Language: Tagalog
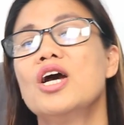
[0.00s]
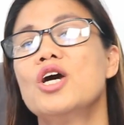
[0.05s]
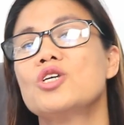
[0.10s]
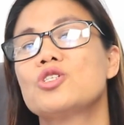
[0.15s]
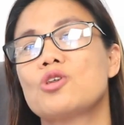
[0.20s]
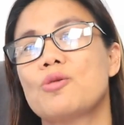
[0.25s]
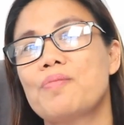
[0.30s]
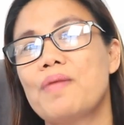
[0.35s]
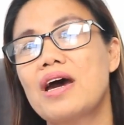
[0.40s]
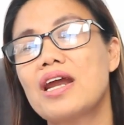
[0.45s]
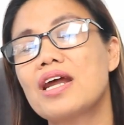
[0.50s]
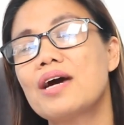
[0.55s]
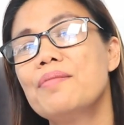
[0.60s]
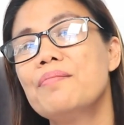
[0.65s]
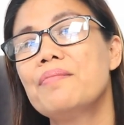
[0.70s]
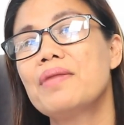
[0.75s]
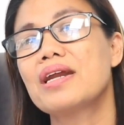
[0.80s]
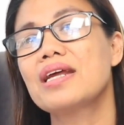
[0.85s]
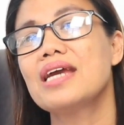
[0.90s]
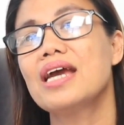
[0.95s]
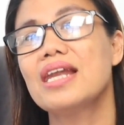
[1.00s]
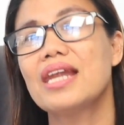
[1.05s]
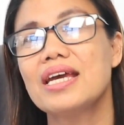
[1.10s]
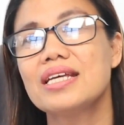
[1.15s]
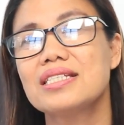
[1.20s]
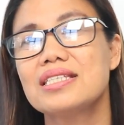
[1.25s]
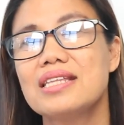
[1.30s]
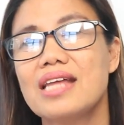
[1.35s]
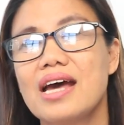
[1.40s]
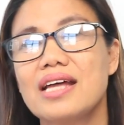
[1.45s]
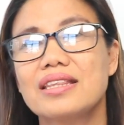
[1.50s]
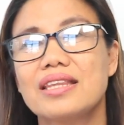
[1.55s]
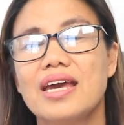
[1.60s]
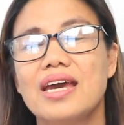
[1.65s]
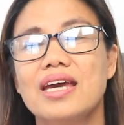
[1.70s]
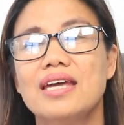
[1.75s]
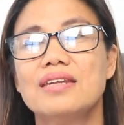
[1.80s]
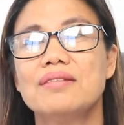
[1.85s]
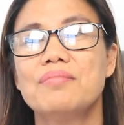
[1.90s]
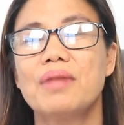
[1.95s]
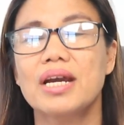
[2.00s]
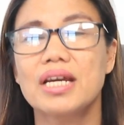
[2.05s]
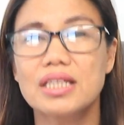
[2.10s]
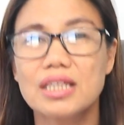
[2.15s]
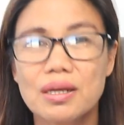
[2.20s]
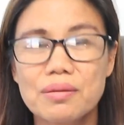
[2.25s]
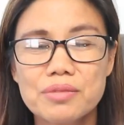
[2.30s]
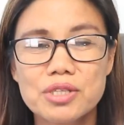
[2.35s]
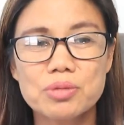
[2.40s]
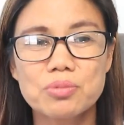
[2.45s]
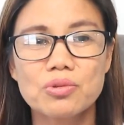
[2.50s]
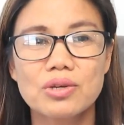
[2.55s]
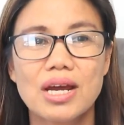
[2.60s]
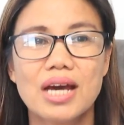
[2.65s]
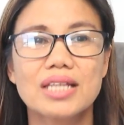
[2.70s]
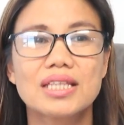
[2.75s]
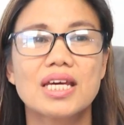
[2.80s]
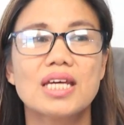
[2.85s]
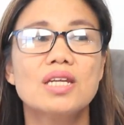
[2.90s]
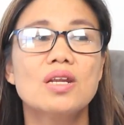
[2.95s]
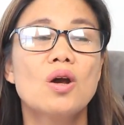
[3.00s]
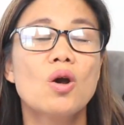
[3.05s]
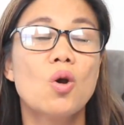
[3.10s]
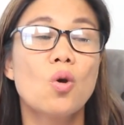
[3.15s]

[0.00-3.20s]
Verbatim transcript: So para ma-realize natin, makita mismo natin,